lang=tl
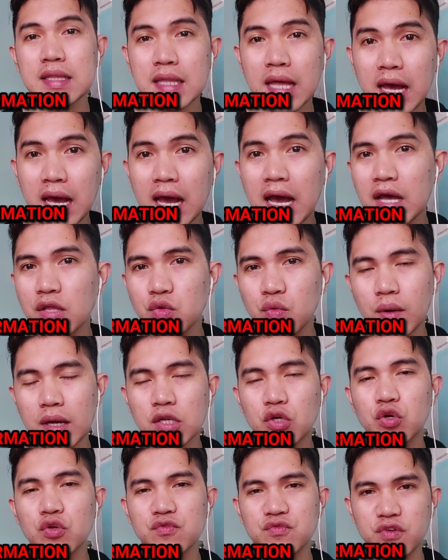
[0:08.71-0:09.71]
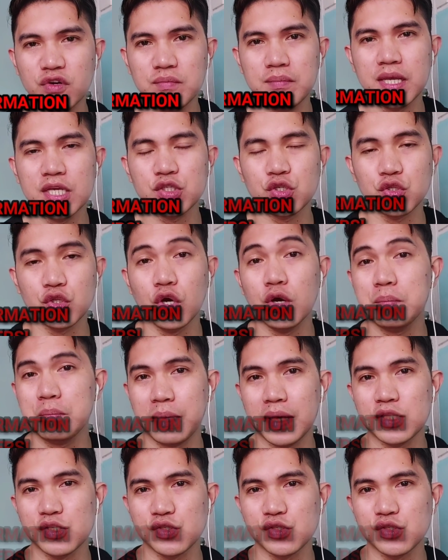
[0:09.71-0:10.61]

na Annual Confirmation of